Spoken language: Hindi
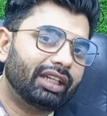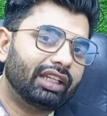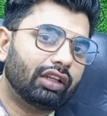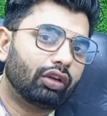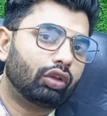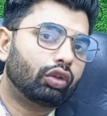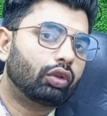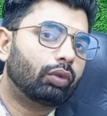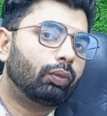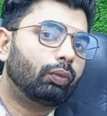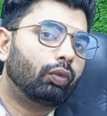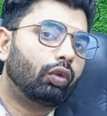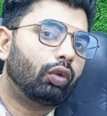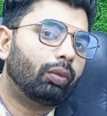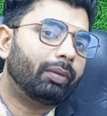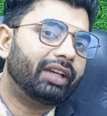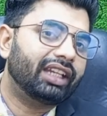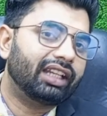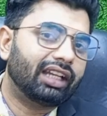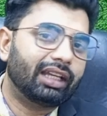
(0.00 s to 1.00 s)
महिला को तो
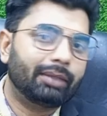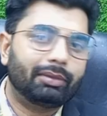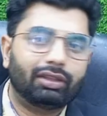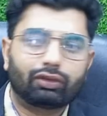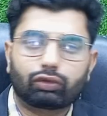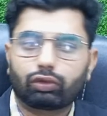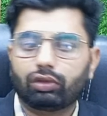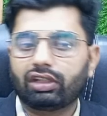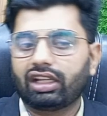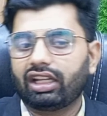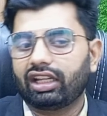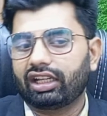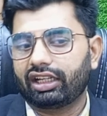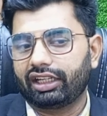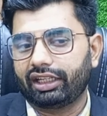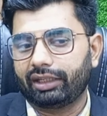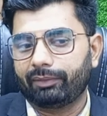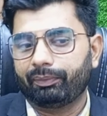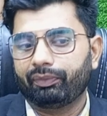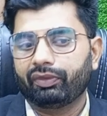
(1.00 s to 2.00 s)
वो महिलाएं भी इसको ना
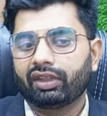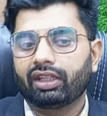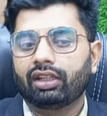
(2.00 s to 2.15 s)
लगाएं